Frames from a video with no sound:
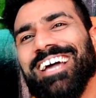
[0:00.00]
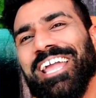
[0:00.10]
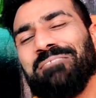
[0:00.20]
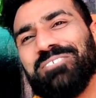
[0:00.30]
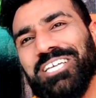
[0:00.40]

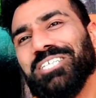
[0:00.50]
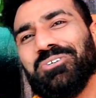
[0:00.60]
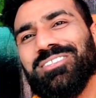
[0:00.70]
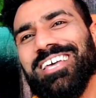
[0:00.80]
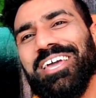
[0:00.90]
टाइम
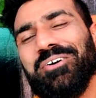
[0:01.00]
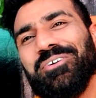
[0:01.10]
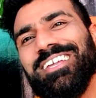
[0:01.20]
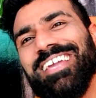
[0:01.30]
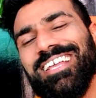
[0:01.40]
चेंज होता है
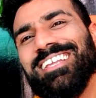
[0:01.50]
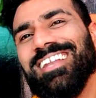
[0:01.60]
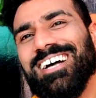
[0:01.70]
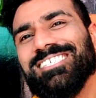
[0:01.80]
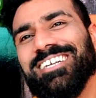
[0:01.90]
और ये
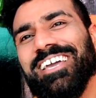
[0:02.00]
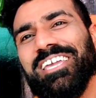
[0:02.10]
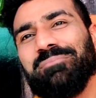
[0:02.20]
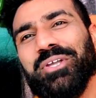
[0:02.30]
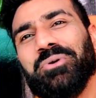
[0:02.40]
दिन आज गया
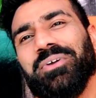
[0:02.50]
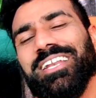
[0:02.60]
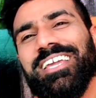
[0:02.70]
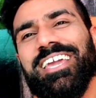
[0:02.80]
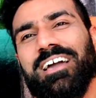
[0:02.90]
कि मेरे को
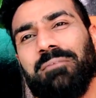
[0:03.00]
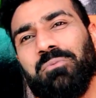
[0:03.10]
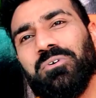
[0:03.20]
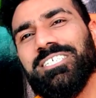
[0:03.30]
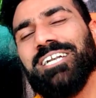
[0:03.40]
इनके
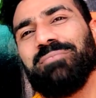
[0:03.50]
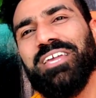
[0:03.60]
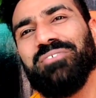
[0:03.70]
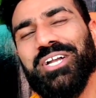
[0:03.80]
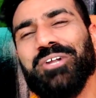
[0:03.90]
अपोजिट
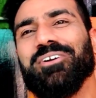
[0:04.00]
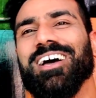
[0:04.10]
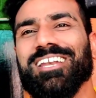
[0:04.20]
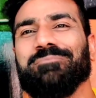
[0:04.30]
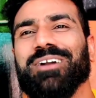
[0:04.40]
में ही वीडियो
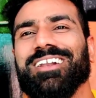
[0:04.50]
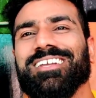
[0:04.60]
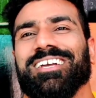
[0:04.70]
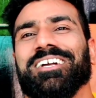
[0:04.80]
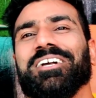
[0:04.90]
डालनी पड़
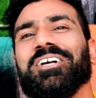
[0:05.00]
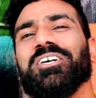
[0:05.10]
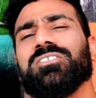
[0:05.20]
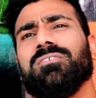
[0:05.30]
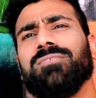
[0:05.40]
रही है
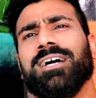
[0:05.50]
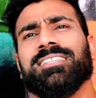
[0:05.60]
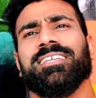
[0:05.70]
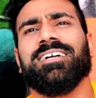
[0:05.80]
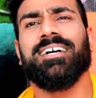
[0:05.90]
तो
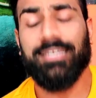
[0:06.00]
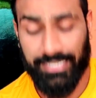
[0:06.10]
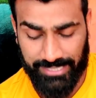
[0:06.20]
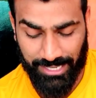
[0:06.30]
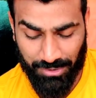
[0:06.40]
वक्त का
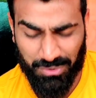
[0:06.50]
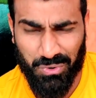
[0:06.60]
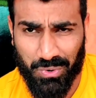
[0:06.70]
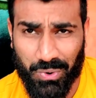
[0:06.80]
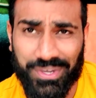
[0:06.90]
किसी को
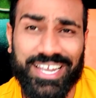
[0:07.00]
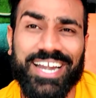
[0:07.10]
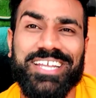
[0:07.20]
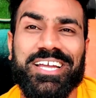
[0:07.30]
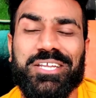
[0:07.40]
कोई
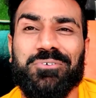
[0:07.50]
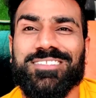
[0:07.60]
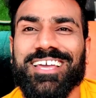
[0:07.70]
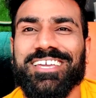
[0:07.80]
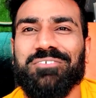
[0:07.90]
आइडिया नहीं
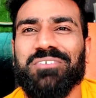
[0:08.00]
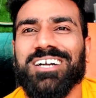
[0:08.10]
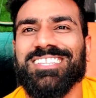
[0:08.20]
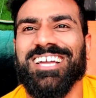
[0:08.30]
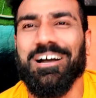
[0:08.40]
होता है कि
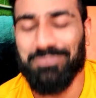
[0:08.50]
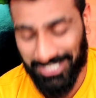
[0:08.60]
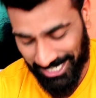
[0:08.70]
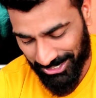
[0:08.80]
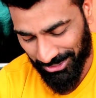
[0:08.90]
वक्त कब
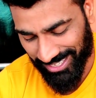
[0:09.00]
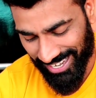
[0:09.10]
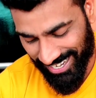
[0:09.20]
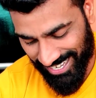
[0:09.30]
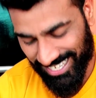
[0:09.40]
चेंज
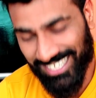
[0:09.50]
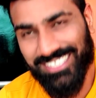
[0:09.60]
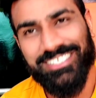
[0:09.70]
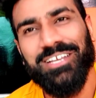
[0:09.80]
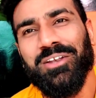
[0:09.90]
होता है
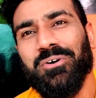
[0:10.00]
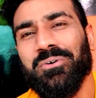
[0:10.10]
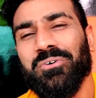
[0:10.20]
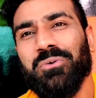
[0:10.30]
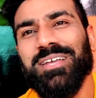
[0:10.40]
जिन
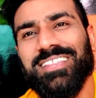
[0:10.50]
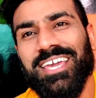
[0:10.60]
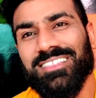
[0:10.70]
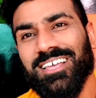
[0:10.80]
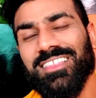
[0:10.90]
लोगों को मैं
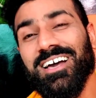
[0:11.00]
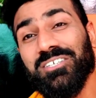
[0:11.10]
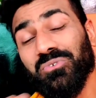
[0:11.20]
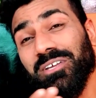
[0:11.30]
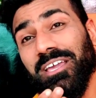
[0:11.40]
देखता था
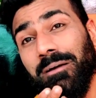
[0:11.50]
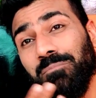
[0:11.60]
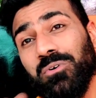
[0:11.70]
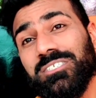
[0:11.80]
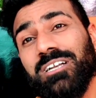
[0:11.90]
आज उनके
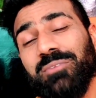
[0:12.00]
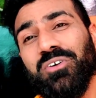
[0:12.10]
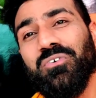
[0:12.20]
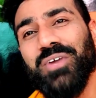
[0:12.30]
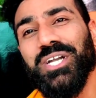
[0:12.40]
अपोजिट
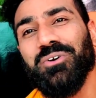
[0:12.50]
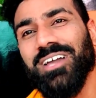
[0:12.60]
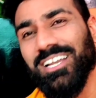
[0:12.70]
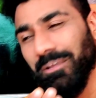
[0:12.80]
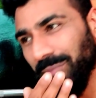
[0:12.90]
मेरे को वीडियो
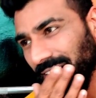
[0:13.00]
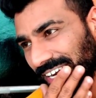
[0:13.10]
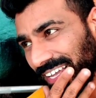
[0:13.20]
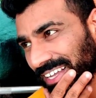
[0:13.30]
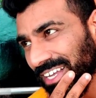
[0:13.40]
डालनी पड़
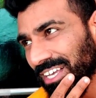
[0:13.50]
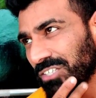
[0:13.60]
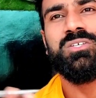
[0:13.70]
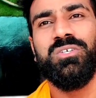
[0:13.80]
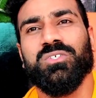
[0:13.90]
रही है
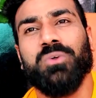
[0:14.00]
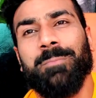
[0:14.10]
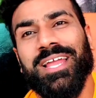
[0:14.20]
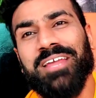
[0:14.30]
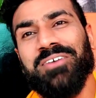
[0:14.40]
तो
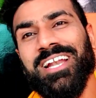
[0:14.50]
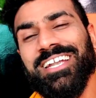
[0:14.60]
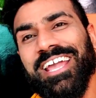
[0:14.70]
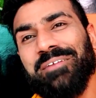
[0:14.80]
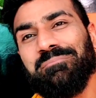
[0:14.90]
सो पहले
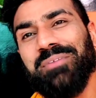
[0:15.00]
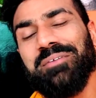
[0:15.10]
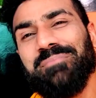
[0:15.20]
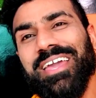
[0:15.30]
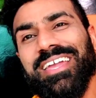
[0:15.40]
वाले टाइम
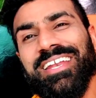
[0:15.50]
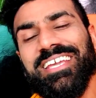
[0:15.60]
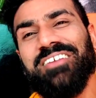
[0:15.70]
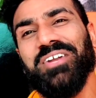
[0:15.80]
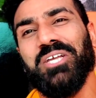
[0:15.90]
पे मैं
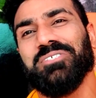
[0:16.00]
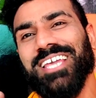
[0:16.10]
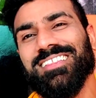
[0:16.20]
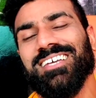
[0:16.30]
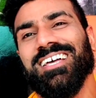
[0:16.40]
इनकी वीडियोस
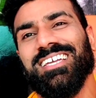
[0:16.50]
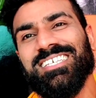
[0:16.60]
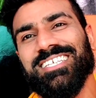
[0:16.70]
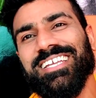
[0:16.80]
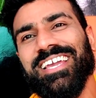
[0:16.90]
देखता था
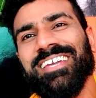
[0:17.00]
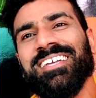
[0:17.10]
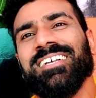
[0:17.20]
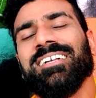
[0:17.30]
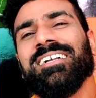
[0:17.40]
इसलिए
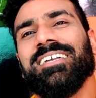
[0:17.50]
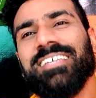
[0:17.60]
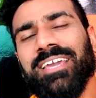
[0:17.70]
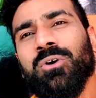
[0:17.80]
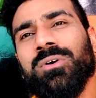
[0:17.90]

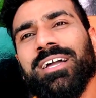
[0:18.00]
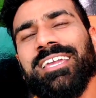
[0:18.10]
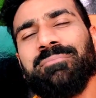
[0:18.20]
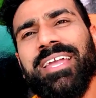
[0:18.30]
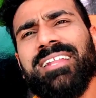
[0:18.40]
ये होगा
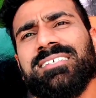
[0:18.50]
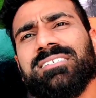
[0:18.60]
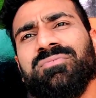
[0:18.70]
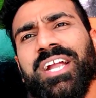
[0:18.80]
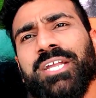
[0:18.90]
कि मैं
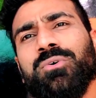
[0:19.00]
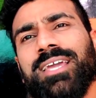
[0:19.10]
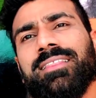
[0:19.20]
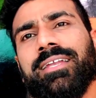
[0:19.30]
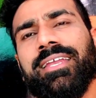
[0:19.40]
इस वीडियो
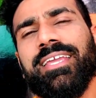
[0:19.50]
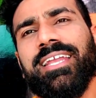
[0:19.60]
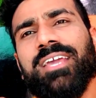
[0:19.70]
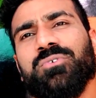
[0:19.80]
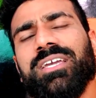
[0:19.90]
के अंदर
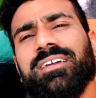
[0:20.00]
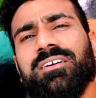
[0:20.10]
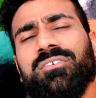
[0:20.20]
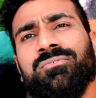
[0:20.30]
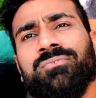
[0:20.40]
इनके लिए कोई
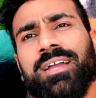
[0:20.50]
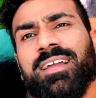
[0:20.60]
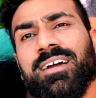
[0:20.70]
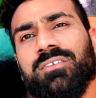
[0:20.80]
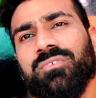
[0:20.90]

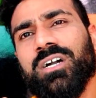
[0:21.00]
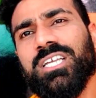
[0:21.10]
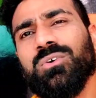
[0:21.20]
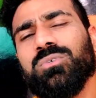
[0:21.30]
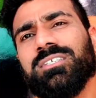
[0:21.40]
वलगर
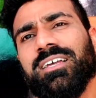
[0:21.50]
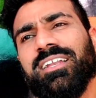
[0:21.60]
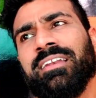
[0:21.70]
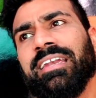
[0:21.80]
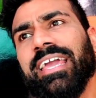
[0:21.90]
वर्ड यूज
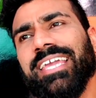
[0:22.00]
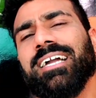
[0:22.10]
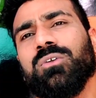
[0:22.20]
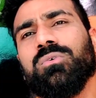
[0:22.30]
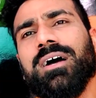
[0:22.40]
नहीं
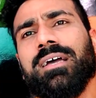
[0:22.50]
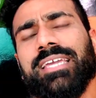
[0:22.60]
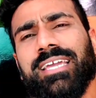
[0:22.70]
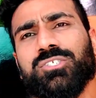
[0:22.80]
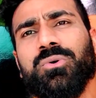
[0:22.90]
करूंगा
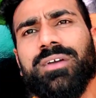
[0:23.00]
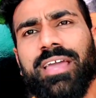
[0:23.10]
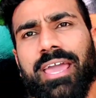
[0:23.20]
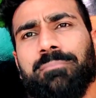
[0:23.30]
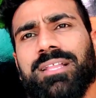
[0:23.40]
ये जो
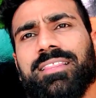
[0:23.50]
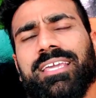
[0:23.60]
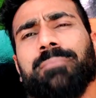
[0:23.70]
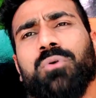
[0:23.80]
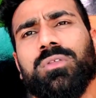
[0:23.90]
है
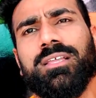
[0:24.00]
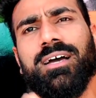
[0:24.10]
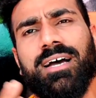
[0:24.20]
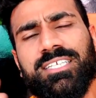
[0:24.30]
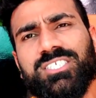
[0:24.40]
बंदे ये बहुत
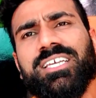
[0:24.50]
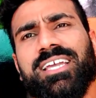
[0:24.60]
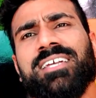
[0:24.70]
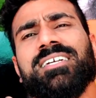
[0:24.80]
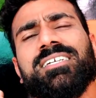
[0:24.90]
अच्छे
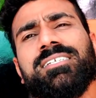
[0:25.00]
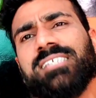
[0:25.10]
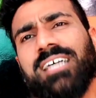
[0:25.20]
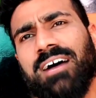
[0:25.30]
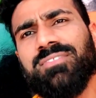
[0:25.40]
हैं
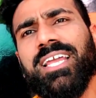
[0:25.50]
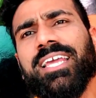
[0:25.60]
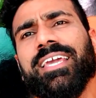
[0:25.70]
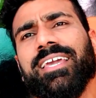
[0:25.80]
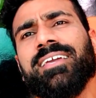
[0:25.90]
साफ
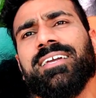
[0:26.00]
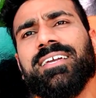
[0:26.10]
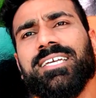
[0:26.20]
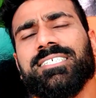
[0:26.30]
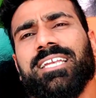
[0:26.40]
दिल के हैं
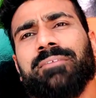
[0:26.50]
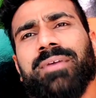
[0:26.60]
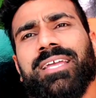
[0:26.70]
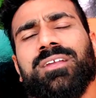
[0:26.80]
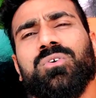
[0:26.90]
इसलिए
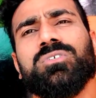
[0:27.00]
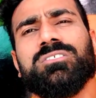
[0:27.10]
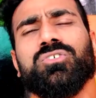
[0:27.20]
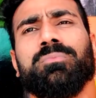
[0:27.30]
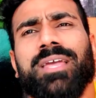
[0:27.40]
मैं इनको
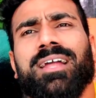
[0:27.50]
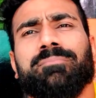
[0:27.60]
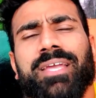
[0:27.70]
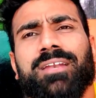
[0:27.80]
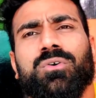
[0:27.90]
जो
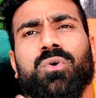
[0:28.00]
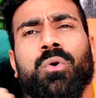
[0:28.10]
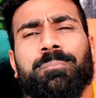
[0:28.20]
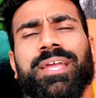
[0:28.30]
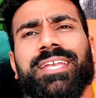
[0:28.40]
मेरा मेन
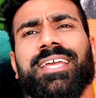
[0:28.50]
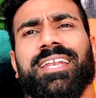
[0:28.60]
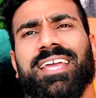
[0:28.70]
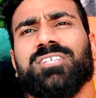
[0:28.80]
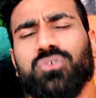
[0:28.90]

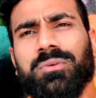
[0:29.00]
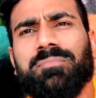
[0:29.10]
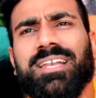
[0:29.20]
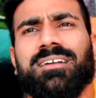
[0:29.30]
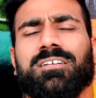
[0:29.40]
ओपिनियन है जो
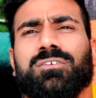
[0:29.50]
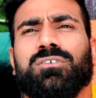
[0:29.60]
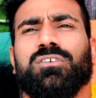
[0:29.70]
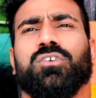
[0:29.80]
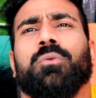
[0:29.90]
भी मेरा
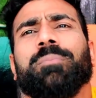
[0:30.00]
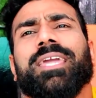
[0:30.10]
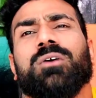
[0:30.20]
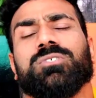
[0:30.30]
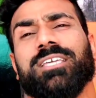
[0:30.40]

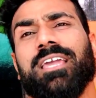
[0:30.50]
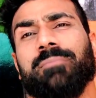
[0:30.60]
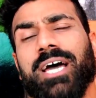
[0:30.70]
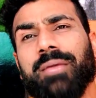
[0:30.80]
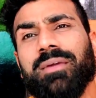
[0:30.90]
टॉपिक है उसी के
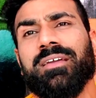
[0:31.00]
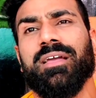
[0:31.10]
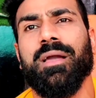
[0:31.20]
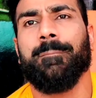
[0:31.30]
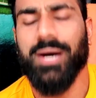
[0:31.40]
बारे में
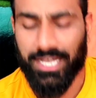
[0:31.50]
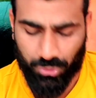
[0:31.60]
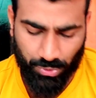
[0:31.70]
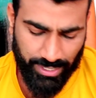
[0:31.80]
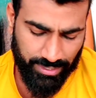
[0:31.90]

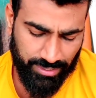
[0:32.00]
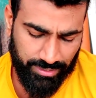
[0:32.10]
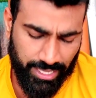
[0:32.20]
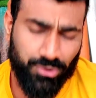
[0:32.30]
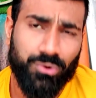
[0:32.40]
बात होगी
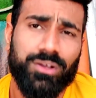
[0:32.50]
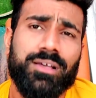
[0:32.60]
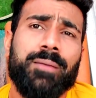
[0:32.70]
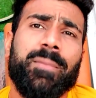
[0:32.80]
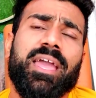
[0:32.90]
देखो
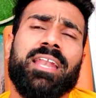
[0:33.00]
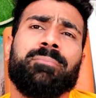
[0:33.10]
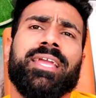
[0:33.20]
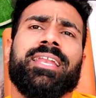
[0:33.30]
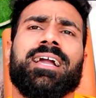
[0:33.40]
पहले
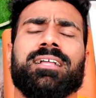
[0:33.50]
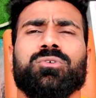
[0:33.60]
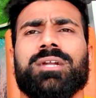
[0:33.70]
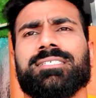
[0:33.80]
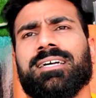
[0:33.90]
मैं इनका
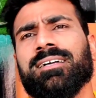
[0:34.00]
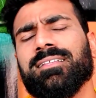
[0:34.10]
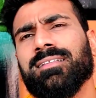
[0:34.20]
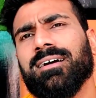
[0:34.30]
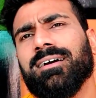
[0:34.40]
थोड़ा सा
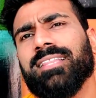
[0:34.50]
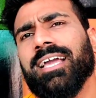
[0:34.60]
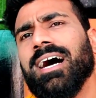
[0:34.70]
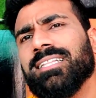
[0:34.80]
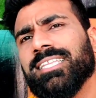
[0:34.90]

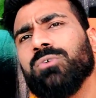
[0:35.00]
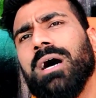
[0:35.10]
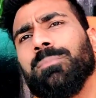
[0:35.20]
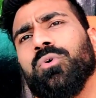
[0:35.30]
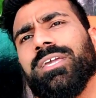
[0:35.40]
दिखा देता
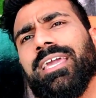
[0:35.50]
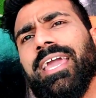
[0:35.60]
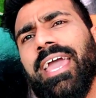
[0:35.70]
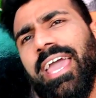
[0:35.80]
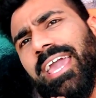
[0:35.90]
हूँ आपको
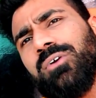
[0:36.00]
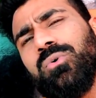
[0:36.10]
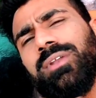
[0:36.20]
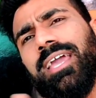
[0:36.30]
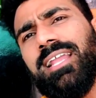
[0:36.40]
ये है
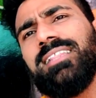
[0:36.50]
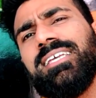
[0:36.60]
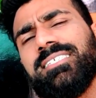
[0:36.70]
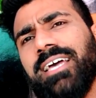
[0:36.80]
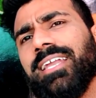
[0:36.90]
कौन
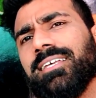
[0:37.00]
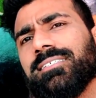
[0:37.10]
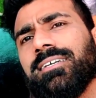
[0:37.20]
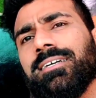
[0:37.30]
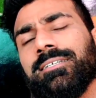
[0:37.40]
हेल्दी
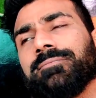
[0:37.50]
साइरस